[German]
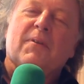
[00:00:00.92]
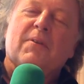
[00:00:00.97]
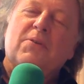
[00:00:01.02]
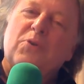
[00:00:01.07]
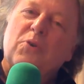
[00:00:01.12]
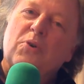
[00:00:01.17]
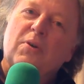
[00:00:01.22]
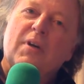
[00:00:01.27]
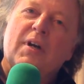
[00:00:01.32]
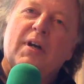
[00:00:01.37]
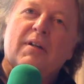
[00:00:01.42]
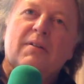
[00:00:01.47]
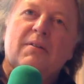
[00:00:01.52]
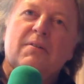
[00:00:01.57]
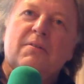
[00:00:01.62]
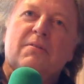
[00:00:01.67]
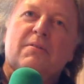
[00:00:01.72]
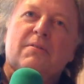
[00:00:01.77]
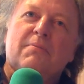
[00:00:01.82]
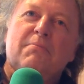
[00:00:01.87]
Jürgen
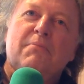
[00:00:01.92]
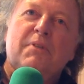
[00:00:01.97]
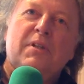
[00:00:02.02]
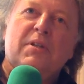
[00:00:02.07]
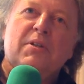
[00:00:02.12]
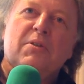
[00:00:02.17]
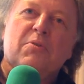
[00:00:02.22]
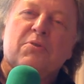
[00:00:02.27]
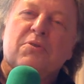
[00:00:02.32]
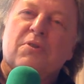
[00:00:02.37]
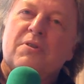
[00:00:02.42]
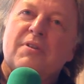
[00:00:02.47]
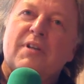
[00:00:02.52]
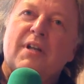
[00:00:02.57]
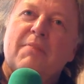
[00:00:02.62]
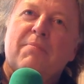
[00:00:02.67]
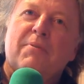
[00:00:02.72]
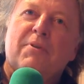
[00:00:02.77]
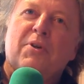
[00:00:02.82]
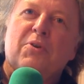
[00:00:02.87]
Ertelt, Medien- und
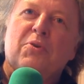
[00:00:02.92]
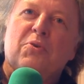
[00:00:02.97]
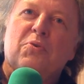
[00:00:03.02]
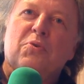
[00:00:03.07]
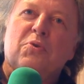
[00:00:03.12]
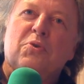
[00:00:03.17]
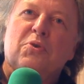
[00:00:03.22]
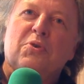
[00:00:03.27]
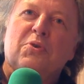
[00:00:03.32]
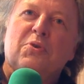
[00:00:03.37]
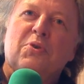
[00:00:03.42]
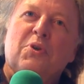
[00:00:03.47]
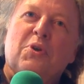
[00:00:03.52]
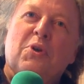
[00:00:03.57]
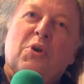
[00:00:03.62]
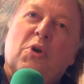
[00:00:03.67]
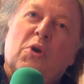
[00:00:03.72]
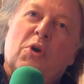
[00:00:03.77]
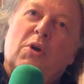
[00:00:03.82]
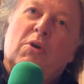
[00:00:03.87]
Sozialpädagoge,
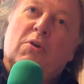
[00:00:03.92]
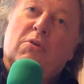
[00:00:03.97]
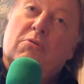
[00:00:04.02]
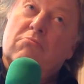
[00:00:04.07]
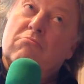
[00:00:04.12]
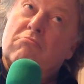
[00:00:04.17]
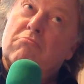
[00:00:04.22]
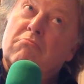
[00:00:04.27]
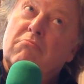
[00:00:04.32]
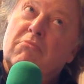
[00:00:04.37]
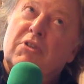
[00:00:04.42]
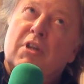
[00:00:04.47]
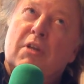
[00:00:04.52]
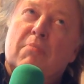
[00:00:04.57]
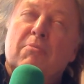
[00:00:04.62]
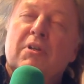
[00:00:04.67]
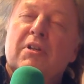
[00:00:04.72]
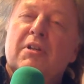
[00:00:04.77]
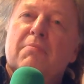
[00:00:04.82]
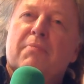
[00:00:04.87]
hm, in der
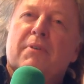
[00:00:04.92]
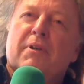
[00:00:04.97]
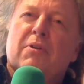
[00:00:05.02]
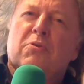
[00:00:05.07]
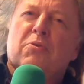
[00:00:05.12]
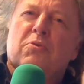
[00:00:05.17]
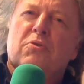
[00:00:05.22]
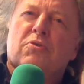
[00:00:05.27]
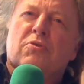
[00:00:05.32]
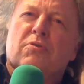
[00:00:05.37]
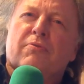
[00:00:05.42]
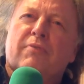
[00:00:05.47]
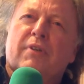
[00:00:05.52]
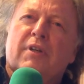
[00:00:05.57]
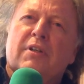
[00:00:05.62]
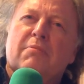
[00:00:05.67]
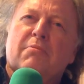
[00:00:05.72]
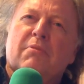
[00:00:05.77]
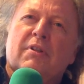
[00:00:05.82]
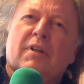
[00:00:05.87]
Medienpädagogik schon
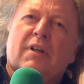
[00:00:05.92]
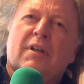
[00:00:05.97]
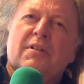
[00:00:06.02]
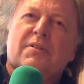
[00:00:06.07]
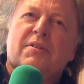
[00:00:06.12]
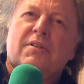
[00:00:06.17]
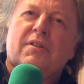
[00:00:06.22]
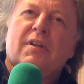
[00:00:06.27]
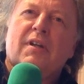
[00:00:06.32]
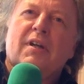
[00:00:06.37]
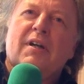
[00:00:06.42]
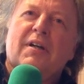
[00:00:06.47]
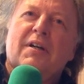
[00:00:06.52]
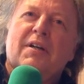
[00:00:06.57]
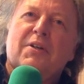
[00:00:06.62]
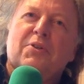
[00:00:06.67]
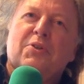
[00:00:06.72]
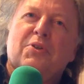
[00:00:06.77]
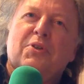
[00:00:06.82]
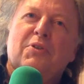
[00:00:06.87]
weit über 30 Jahre
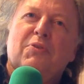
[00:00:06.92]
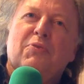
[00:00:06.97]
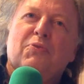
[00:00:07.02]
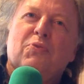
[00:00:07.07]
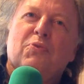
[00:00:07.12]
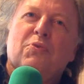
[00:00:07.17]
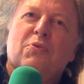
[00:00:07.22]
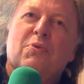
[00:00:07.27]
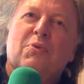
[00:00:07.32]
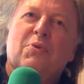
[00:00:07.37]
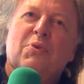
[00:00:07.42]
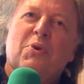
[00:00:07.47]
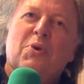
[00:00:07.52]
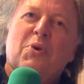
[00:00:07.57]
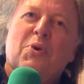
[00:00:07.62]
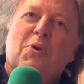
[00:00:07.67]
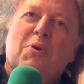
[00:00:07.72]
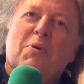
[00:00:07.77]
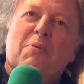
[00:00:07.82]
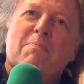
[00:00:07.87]
aktiv,
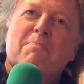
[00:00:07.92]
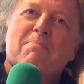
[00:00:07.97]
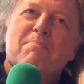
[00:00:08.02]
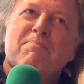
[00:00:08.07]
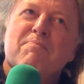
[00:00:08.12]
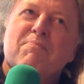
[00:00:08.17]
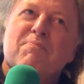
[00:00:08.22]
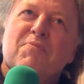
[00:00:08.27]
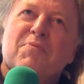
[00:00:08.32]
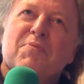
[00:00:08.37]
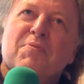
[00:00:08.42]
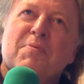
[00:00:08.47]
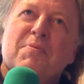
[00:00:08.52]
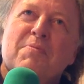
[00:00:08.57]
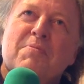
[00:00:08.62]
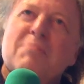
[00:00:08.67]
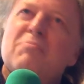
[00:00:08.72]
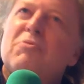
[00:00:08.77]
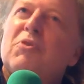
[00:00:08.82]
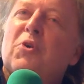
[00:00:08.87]
hm,
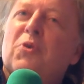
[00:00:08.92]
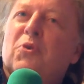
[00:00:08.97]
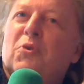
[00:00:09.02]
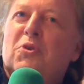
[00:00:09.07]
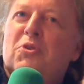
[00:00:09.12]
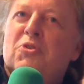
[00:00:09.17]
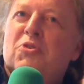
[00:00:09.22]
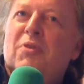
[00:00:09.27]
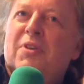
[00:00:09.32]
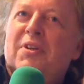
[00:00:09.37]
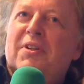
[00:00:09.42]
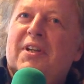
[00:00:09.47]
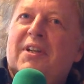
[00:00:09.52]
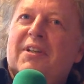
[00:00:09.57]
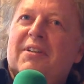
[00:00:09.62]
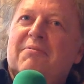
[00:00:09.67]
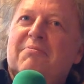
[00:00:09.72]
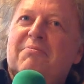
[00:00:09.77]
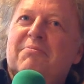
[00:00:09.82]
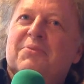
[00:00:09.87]
immer noch Neues zu
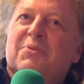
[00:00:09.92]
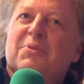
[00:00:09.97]
entdecken.